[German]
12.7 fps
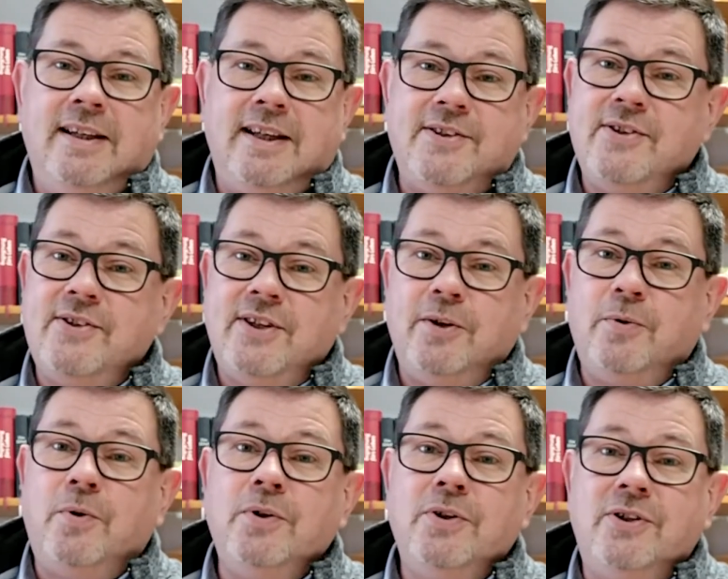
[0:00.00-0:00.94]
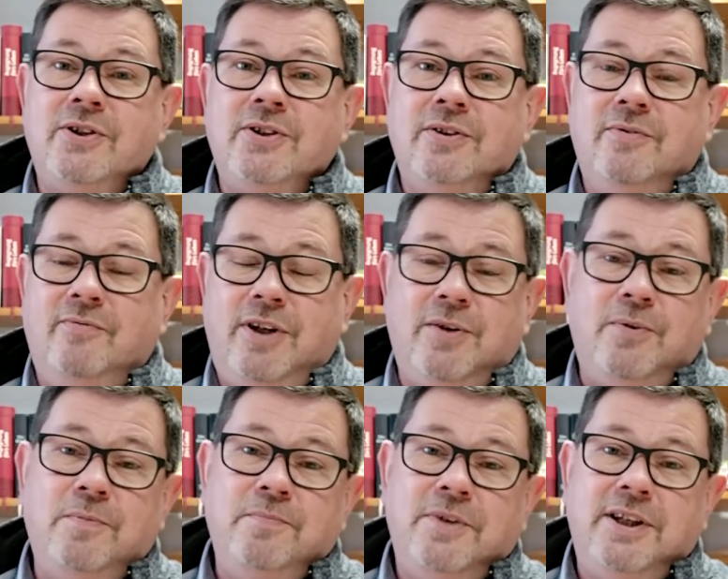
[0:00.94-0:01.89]
Das ist der Grund,
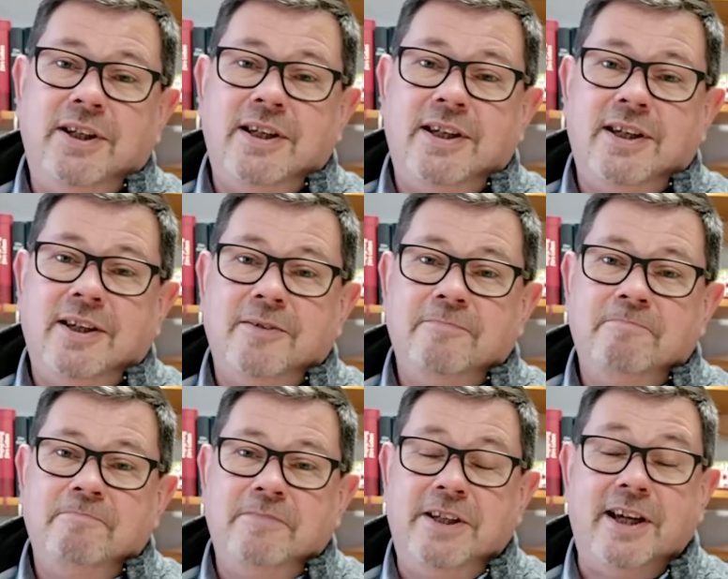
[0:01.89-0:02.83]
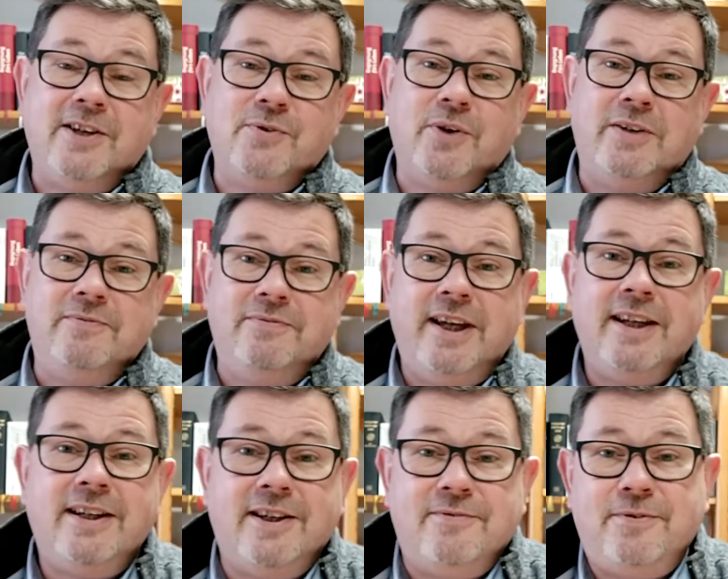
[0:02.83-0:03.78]
warum ich ja so ein
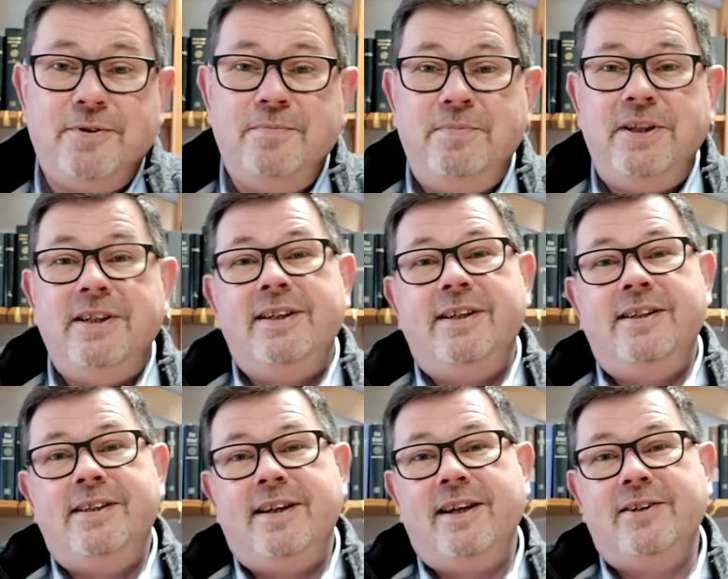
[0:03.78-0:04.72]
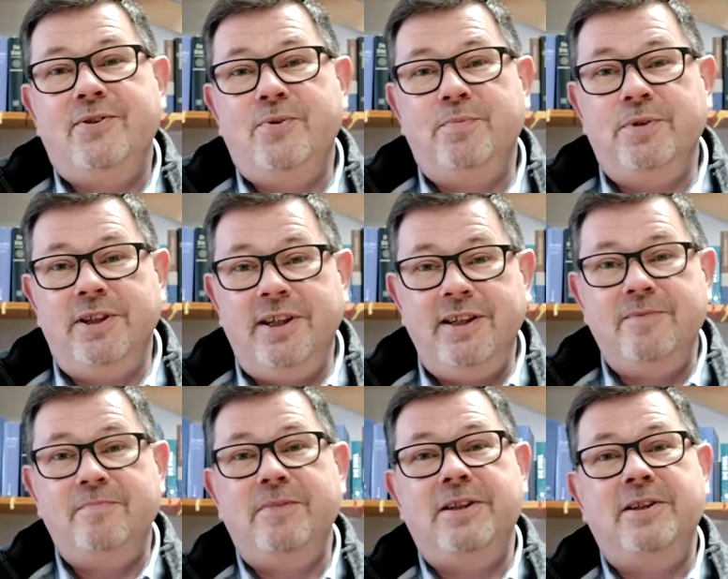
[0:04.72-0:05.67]
Fan davon bin, den Tag zu
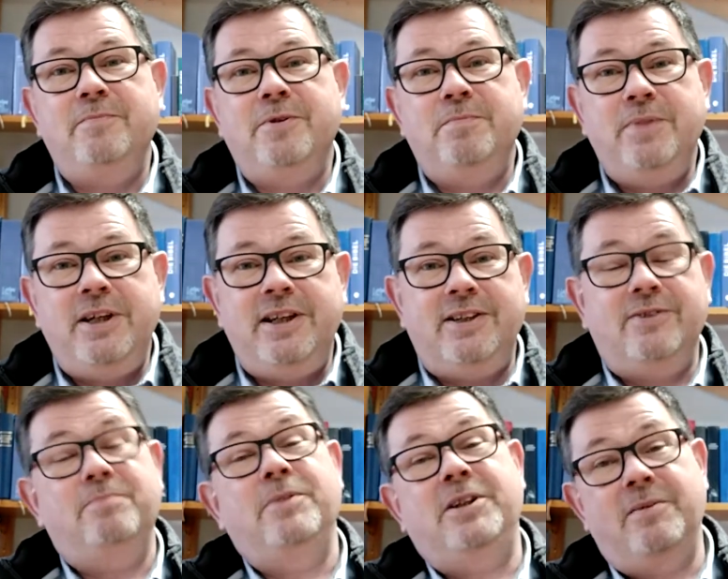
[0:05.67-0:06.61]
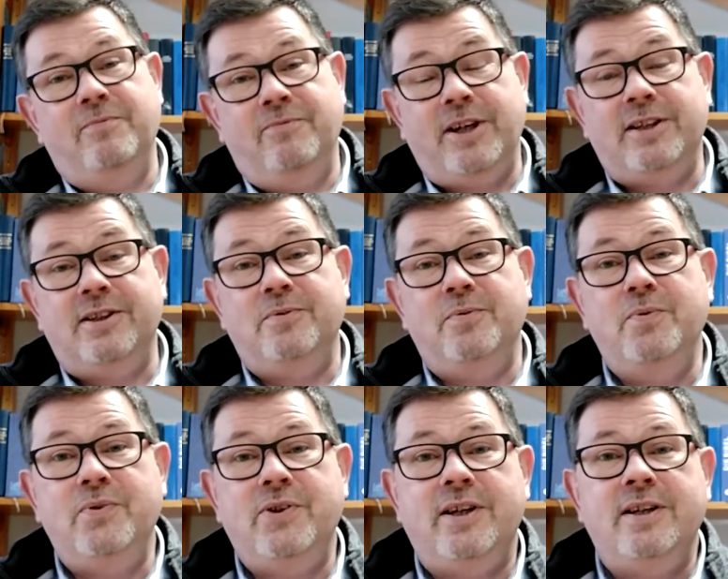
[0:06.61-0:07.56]
beginnen mit dem Gebet, mit dem Vater
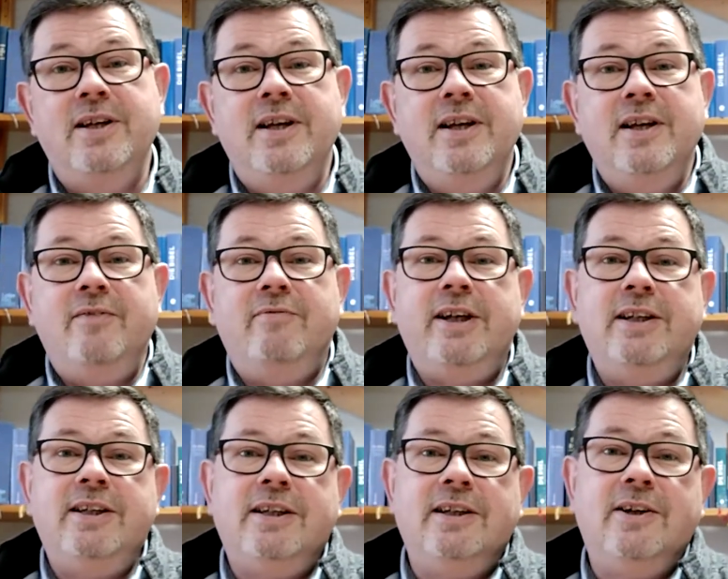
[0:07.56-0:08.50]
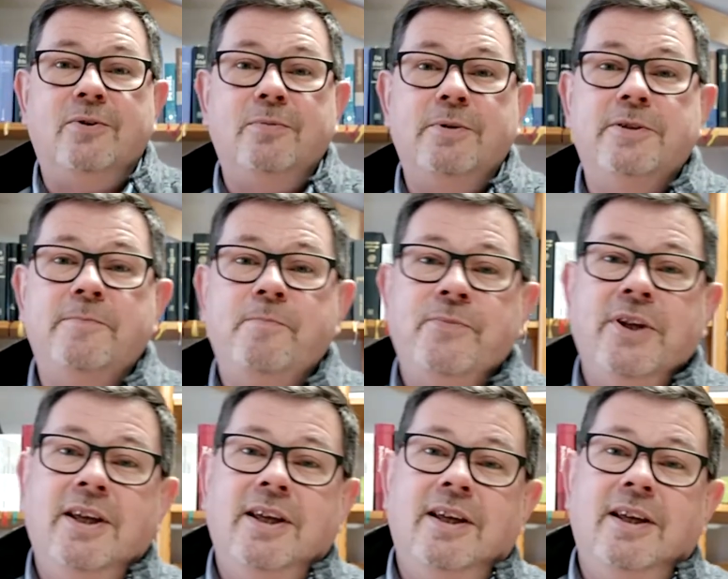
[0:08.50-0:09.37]
unser, weil ich glaube,